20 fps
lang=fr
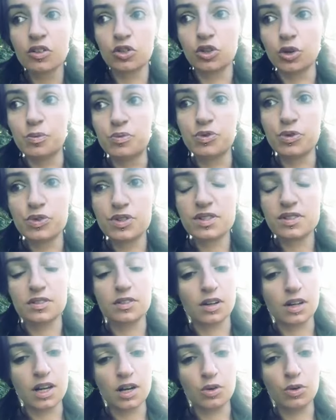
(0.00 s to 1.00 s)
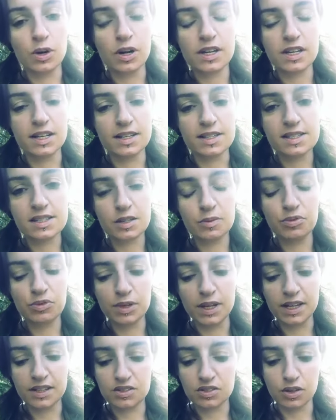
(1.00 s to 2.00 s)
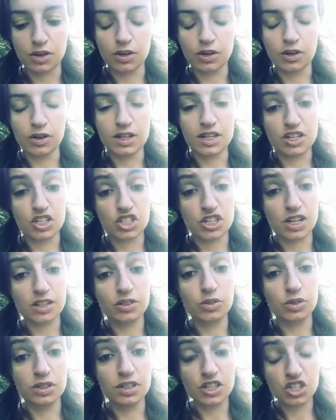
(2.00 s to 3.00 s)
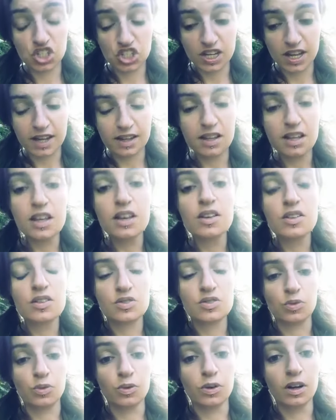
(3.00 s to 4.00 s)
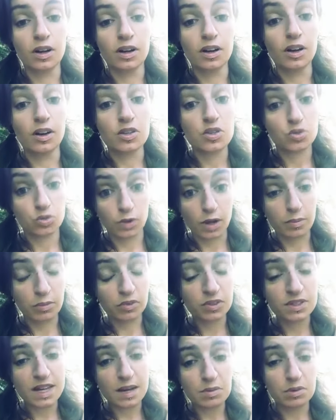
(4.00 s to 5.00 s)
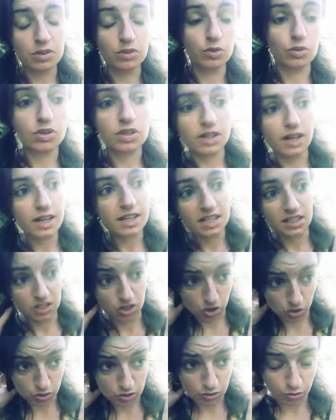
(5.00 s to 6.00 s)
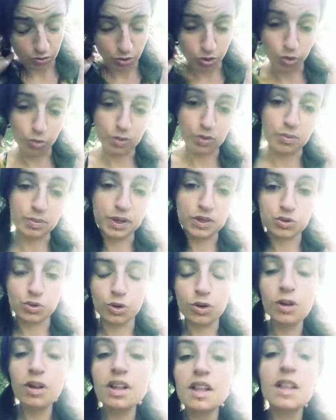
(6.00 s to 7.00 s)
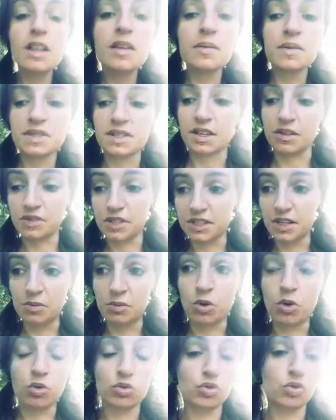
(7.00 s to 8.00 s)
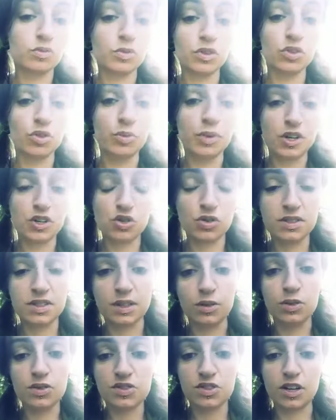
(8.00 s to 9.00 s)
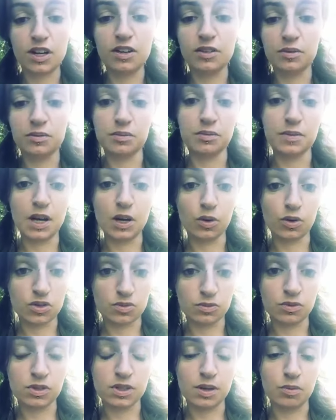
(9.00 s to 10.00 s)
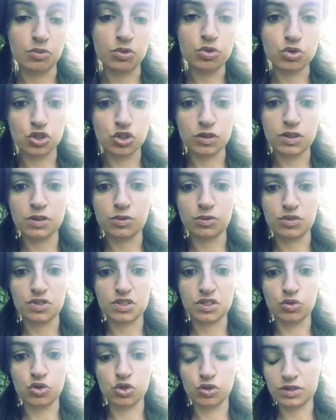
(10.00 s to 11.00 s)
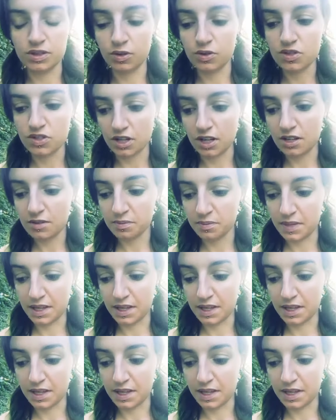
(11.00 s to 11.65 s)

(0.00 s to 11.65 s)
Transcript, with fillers: De plus, dans la loi, il est stipulé que les jets de déchets sont, euh, amendables. Donc là, il y a des choses qu'on ne comprend pas trop. Parce qu'évidemment, on nous demande de ne pas jeter au sol. Malheureusement, il y a beaucoup de gens qui continuent de jeter au sol.